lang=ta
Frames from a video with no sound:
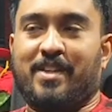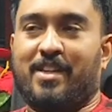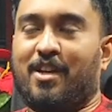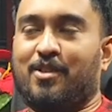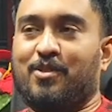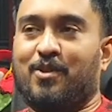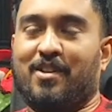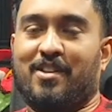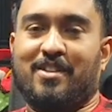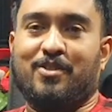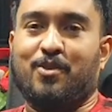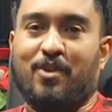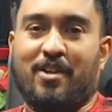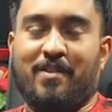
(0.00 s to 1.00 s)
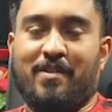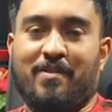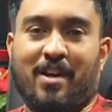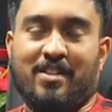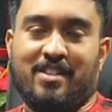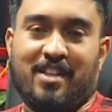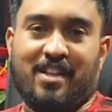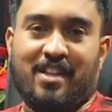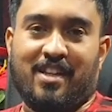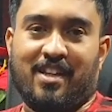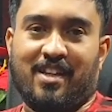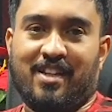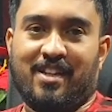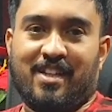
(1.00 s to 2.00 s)
என்ன சொல்கிறது சொல்லவே வார்த்தை
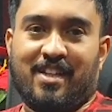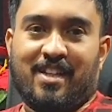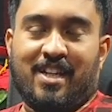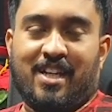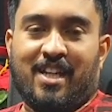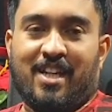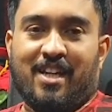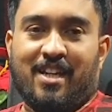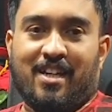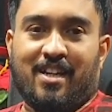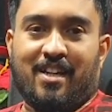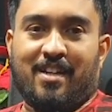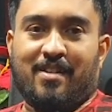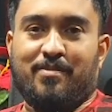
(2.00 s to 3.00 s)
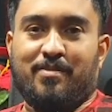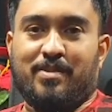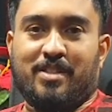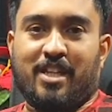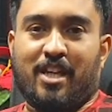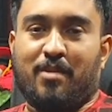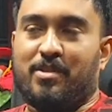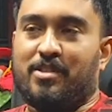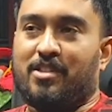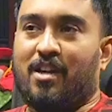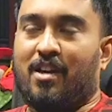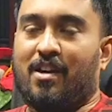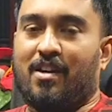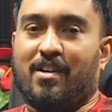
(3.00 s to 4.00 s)
இல்லை
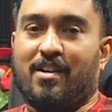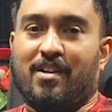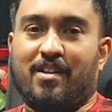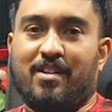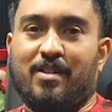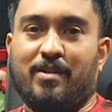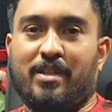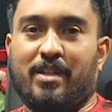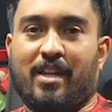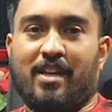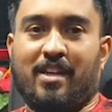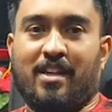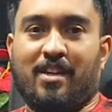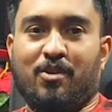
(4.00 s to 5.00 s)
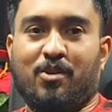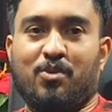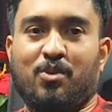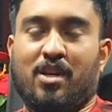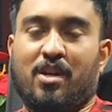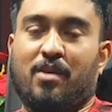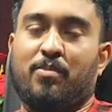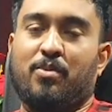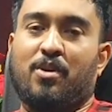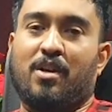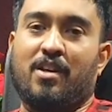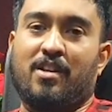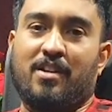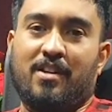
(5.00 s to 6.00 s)
ஸ்கில்மிஷா இன்றைக்கு ஒரு உலக
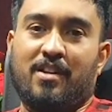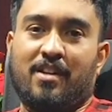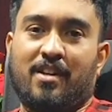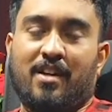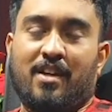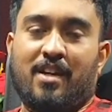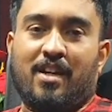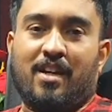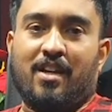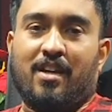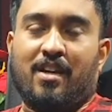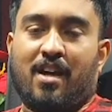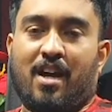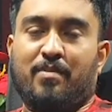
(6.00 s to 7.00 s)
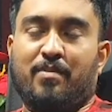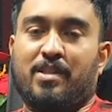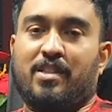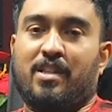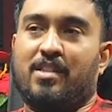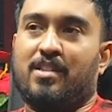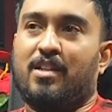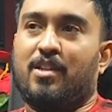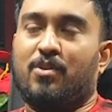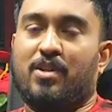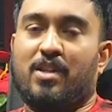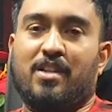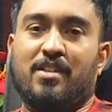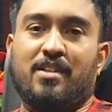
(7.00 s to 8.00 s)
புகழ் ஆரம்பத்தில்
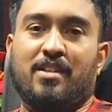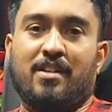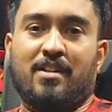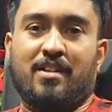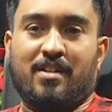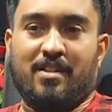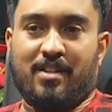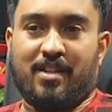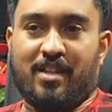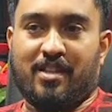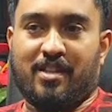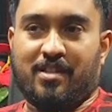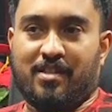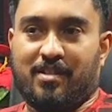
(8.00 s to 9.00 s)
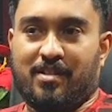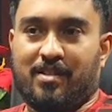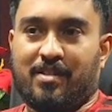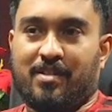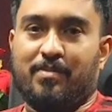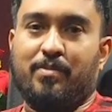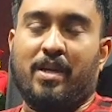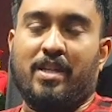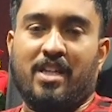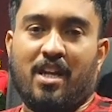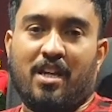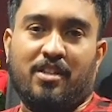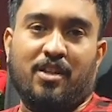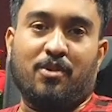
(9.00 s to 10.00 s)
எங்களுடன் இணைந்து
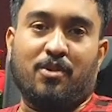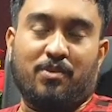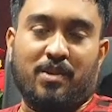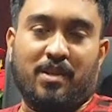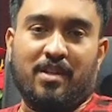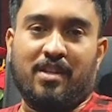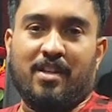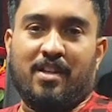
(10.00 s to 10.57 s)
பணியாற்றிய ஒருவர்